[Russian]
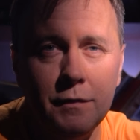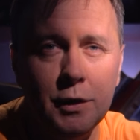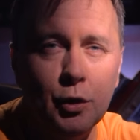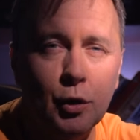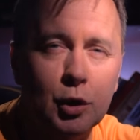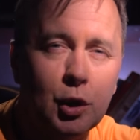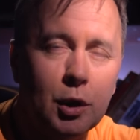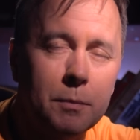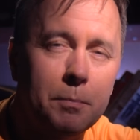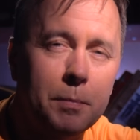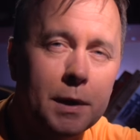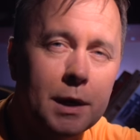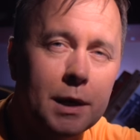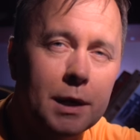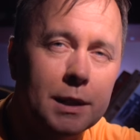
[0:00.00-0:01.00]
Видео, которое
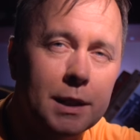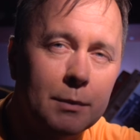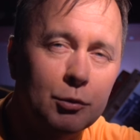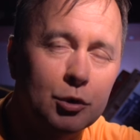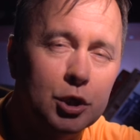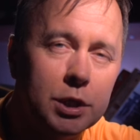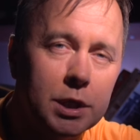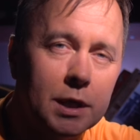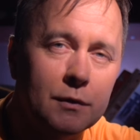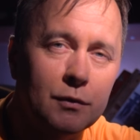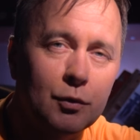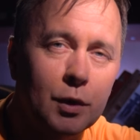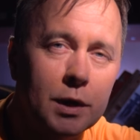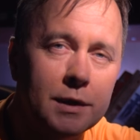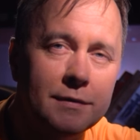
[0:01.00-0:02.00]
по тому же
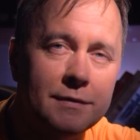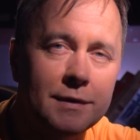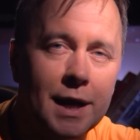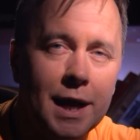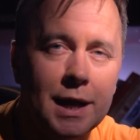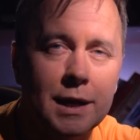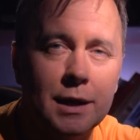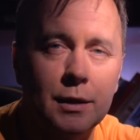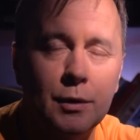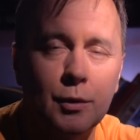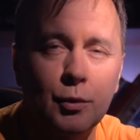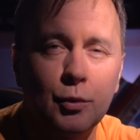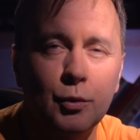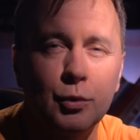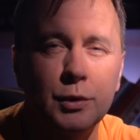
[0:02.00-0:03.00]
тексту они сняли,
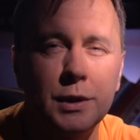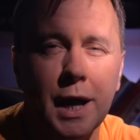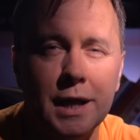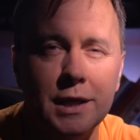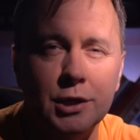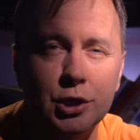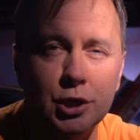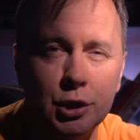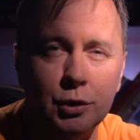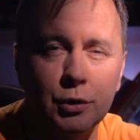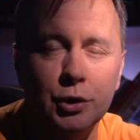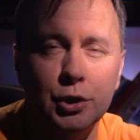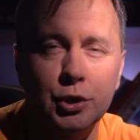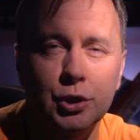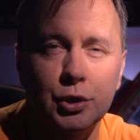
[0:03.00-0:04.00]
куда ни
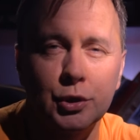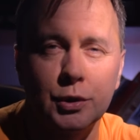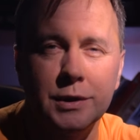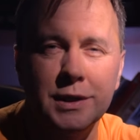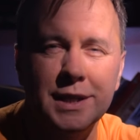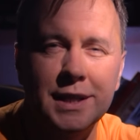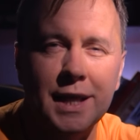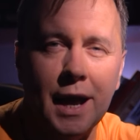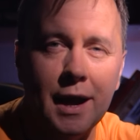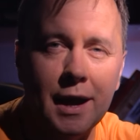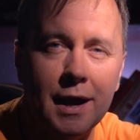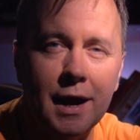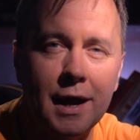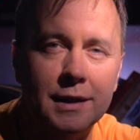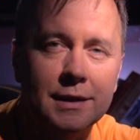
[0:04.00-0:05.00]
шло еще, не
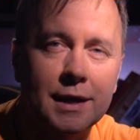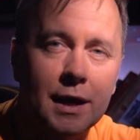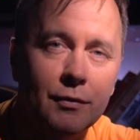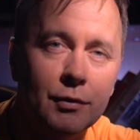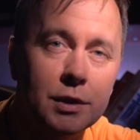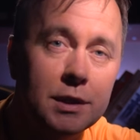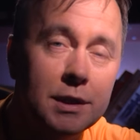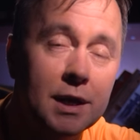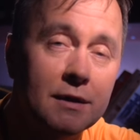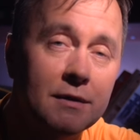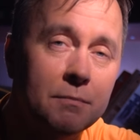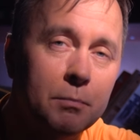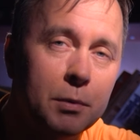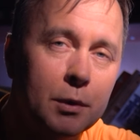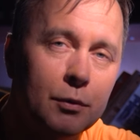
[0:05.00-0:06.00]
так гадко, а вот
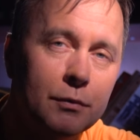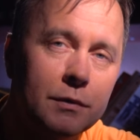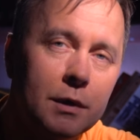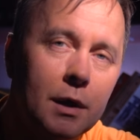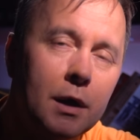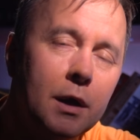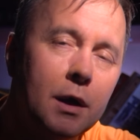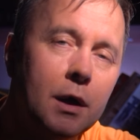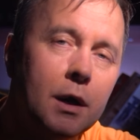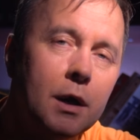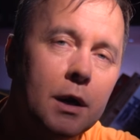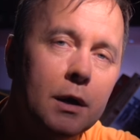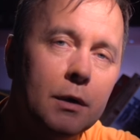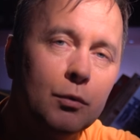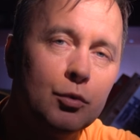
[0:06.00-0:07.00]
текст просто
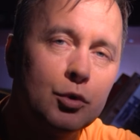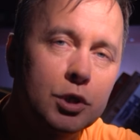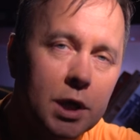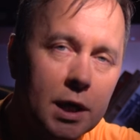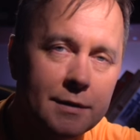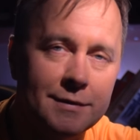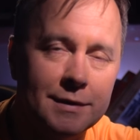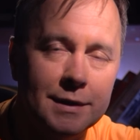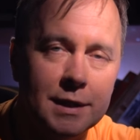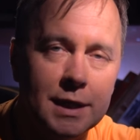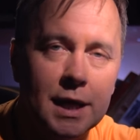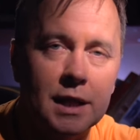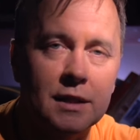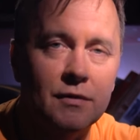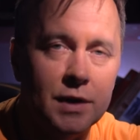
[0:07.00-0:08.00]
ужасен
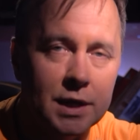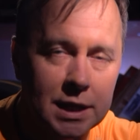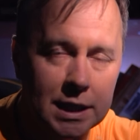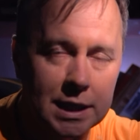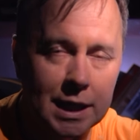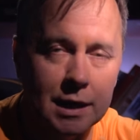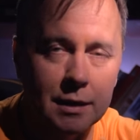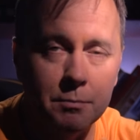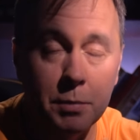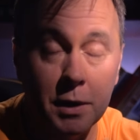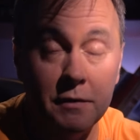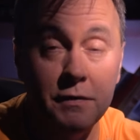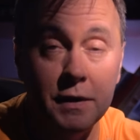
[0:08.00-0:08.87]
и отвратителен. Про